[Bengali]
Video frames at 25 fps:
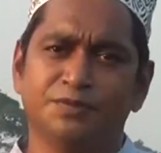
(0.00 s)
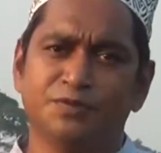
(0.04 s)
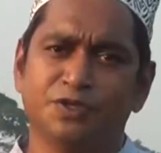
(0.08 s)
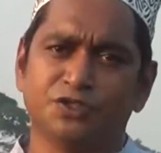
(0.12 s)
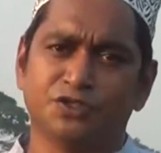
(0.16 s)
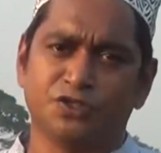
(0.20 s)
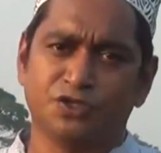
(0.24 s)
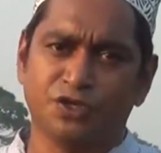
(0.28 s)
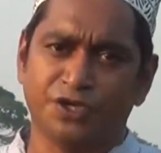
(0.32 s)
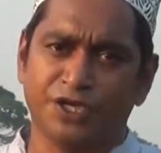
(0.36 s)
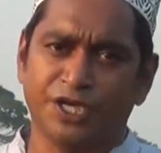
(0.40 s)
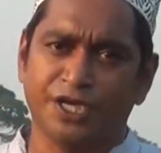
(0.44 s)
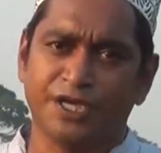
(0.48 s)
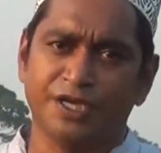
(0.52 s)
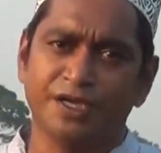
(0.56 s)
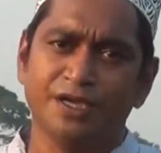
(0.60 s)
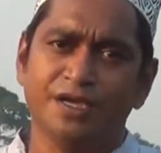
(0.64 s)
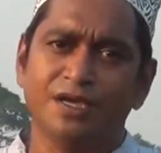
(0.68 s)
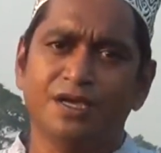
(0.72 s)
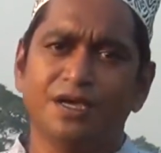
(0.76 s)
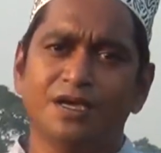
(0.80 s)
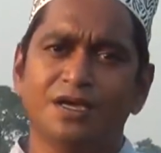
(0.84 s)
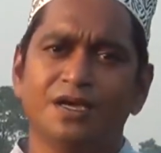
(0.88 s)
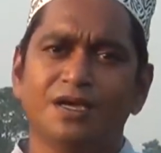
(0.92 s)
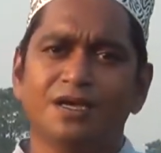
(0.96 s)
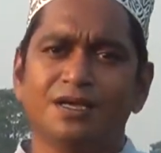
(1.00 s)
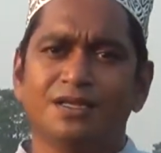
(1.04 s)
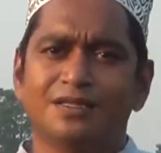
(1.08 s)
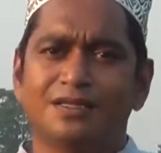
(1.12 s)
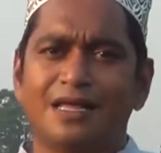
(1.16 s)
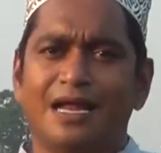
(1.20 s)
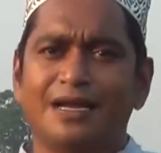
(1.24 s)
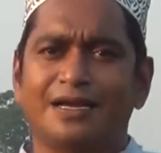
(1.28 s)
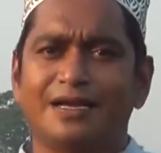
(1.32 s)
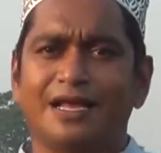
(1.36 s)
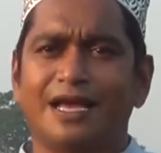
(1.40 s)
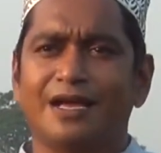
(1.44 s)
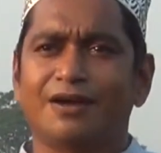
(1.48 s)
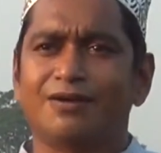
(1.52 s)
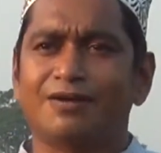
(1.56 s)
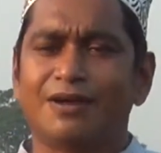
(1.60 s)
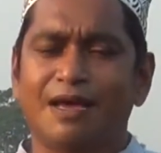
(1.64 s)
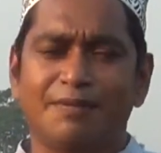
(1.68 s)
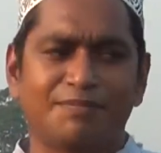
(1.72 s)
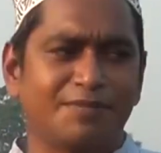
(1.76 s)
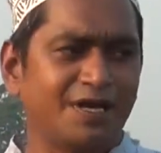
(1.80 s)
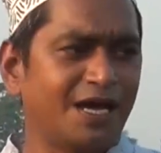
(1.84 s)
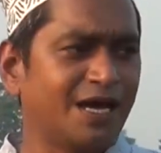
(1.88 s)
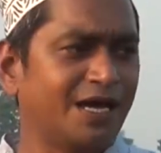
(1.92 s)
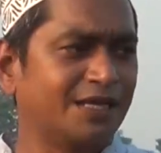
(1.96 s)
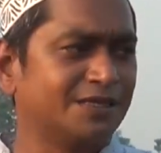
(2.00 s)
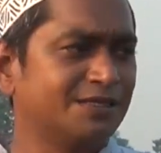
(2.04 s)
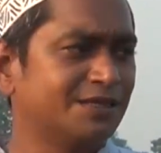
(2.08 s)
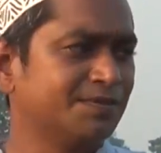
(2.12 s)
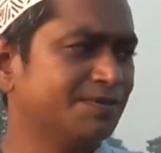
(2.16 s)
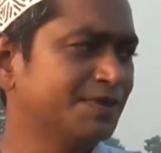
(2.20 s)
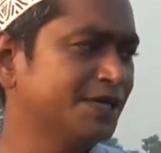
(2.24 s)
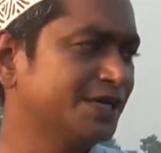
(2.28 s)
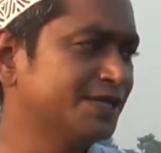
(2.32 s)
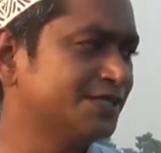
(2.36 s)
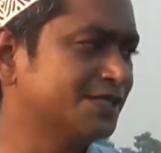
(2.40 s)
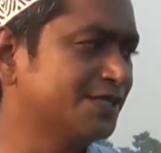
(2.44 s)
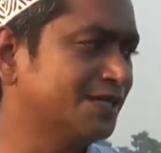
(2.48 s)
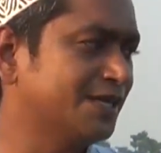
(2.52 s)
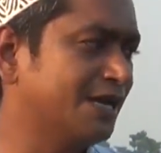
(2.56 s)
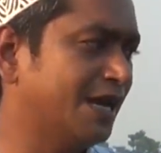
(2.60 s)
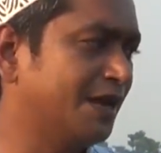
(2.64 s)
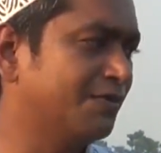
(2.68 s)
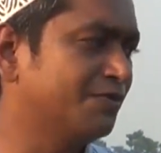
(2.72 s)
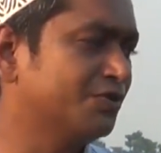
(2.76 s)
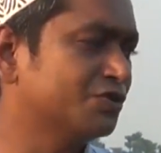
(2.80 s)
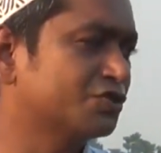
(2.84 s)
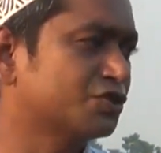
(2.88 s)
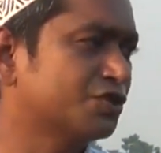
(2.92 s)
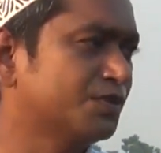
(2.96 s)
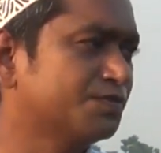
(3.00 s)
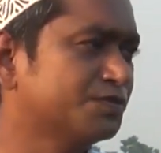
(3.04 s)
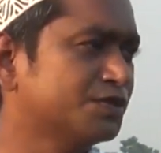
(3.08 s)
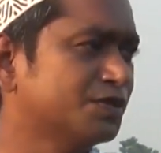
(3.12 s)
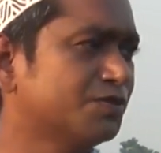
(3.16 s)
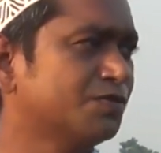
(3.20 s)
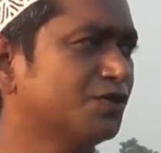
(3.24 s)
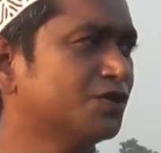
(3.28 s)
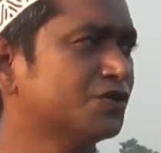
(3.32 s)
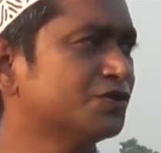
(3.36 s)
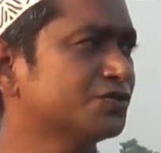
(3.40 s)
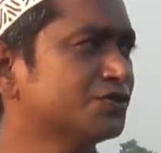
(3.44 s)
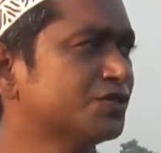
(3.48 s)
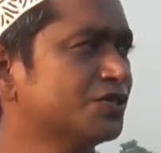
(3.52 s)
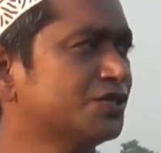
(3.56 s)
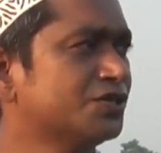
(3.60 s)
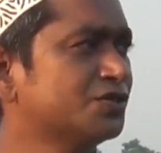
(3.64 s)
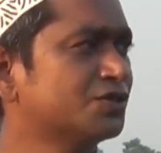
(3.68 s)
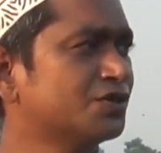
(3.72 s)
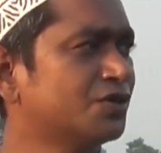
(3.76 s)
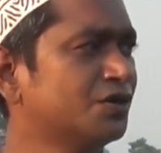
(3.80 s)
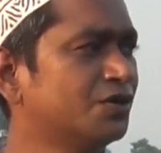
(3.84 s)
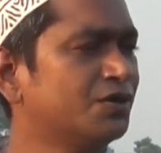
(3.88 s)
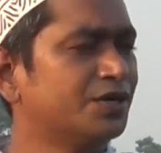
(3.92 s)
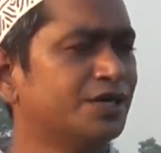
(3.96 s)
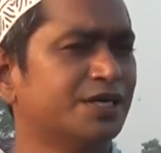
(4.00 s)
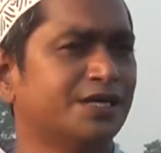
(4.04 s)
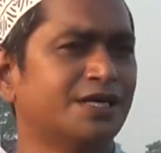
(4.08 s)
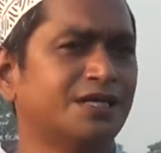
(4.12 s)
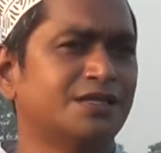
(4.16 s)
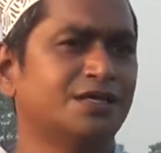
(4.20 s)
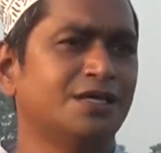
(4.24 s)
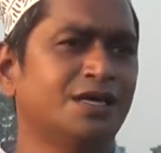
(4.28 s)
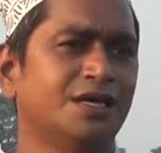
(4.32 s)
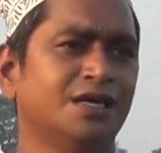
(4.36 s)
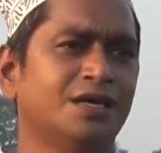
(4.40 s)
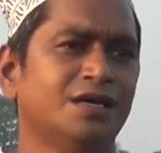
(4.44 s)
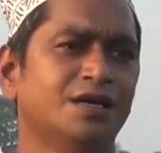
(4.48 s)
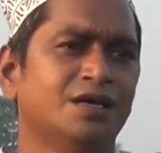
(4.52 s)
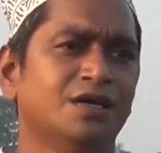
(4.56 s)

বিবর্তনে ধানটা এখন আমরা হাতে পেয়েছি এবং সবচেয়ে বড় জিনিস হলো এটাতে